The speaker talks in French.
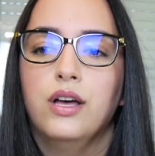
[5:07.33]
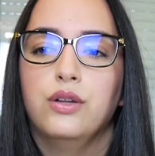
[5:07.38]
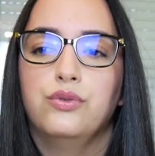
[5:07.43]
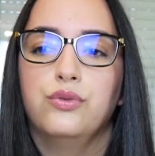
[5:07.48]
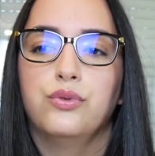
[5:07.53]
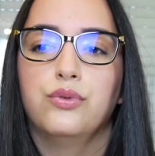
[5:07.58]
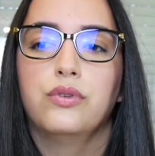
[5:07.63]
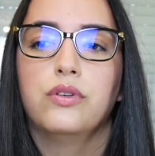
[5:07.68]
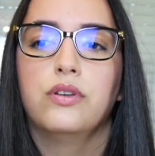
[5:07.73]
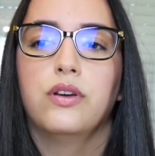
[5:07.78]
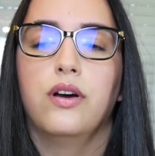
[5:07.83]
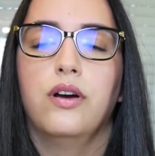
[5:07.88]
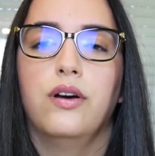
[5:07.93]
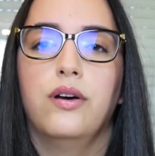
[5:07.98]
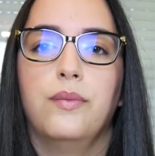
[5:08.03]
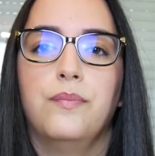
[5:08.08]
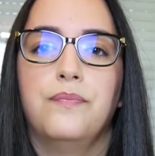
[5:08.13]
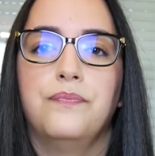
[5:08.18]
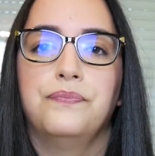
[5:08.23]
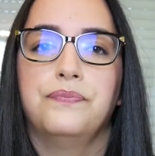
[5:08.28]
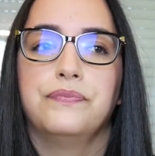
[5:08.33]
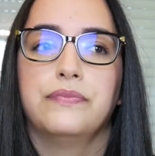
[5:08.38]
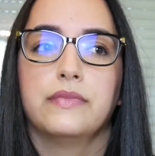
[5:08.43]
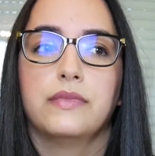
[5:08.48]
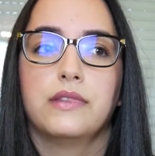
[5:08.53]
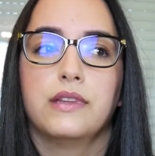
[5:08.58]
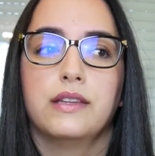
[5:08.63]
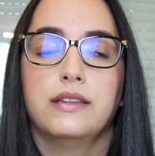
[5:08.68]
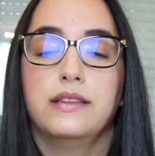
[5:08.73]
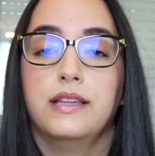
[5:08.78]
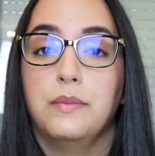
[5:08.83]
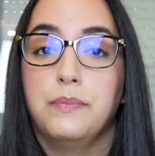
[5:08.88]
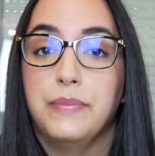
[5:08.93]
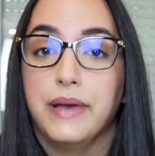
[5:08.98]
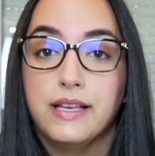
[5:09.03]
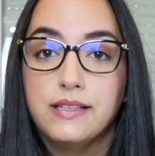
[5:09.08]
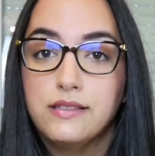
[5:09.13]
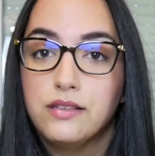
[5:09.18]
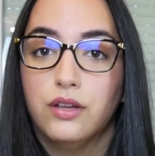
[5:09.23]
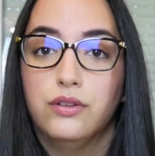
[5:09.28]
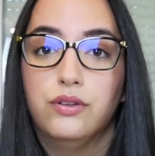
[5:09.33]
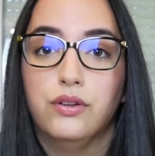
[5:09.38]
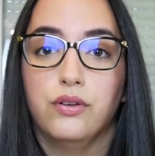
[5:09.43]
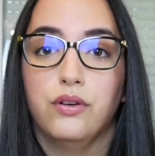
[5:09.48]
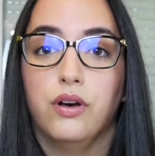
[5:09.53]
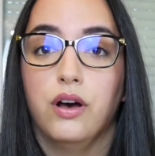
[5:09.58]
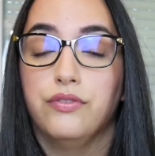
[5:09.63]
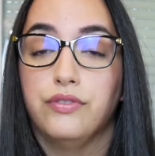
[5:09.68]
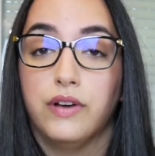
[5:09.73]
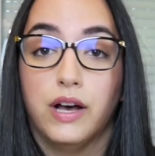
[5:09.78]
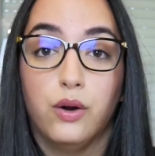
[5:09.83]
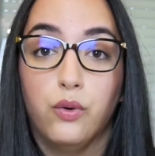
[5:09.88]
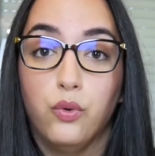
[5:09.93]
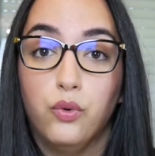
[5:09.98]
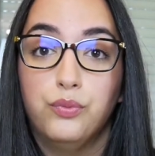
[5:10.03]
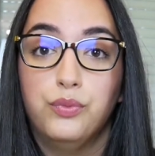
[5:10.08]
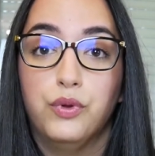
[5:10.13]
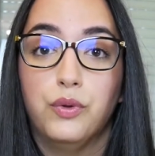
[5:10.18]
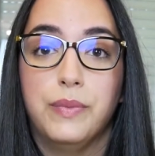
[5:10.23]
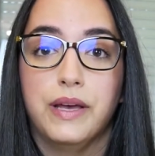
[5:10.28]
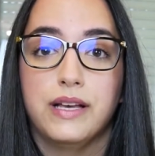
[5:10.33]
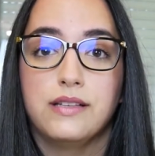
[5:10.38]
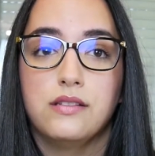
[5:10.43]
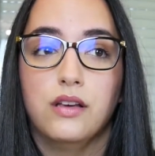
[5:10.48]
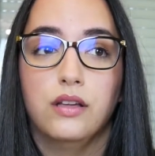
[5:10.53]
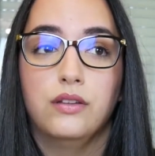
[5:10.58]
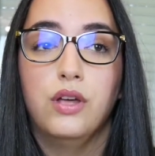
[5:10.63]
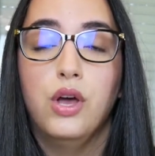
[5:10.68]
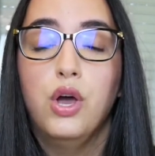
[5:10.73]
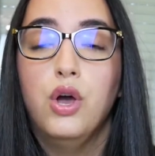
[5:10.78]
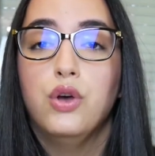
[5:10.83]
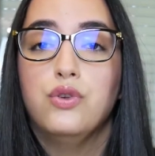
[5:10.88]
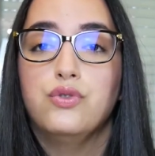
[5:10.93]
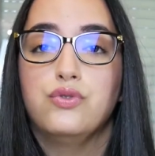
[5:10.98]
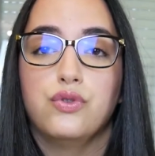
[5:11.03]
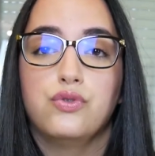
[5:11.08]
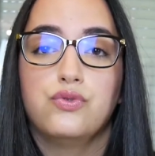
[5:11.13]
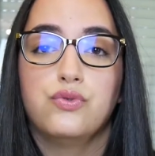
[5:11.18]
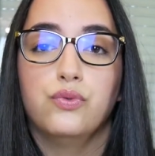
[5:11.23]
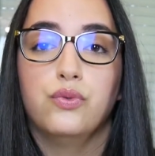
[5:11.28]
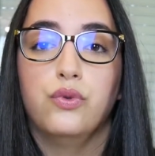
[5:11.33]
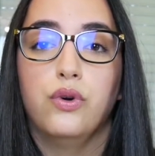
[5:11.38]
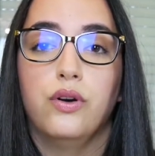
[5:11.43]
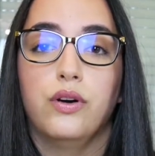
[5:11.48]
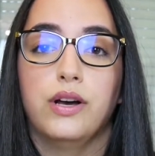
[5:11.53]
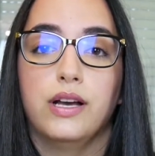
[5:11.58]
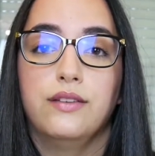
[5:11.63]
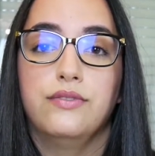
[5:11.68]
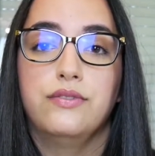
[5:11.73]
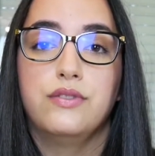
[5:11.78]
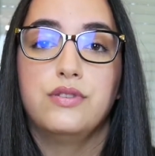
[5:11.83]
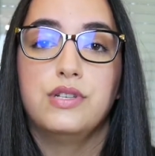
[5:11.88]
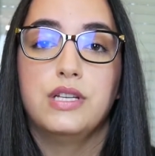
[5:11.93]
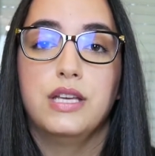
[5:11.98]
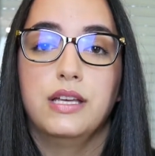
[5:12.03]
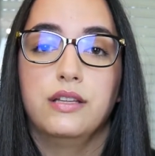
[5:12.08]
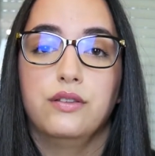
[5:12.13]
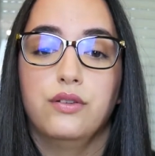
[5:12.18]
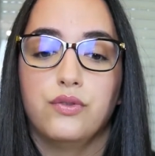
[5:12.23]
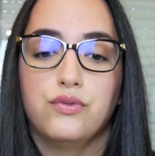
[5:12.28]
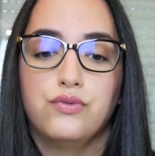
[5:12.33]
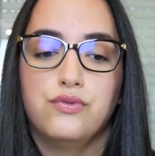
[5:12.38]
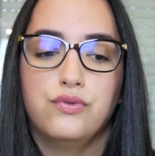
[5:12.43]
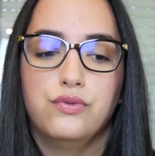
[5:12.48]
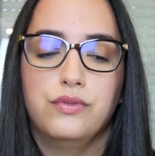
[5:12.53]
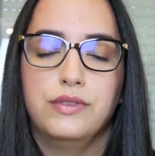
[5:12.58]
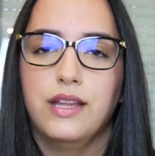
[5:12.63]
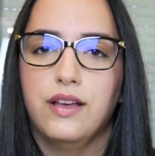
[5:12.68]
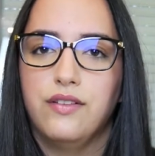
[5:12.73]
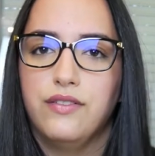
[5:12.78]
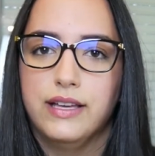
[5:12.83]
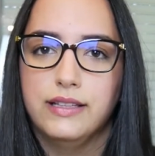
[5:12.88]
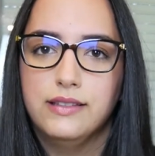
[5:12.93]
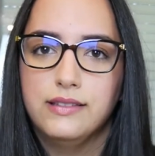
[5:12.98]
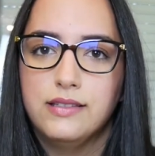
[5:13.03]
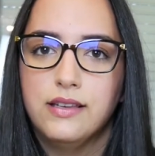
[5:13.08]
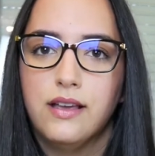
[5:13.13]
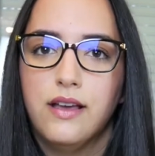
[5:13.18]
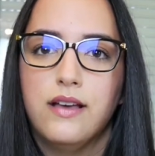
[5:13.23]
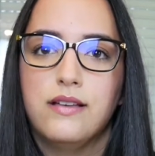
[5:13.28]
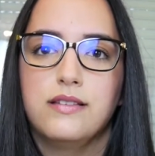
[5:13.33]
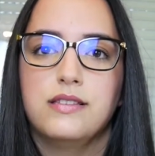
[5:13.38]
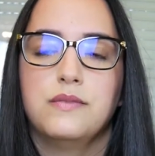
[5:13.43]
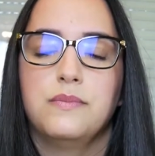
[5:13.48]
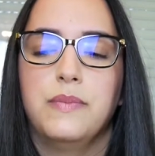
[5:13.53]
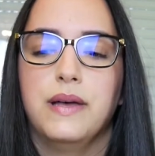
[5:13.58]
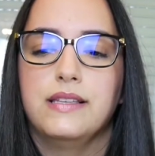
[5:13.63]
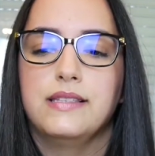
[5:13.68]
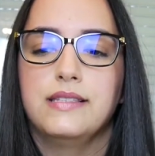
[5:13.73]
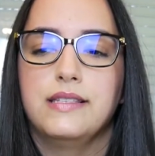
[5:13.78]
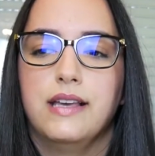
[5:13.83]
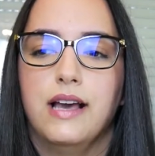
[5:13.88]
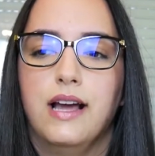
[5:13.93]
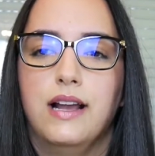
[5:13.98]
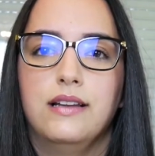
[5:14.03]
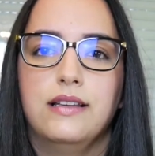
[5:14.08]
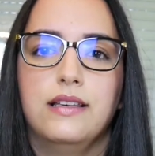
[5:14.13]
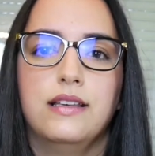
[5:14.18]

Donc euh, des personnes, enfin un groupe de personnes se sont euh, réfugiées dans une navette spatiale,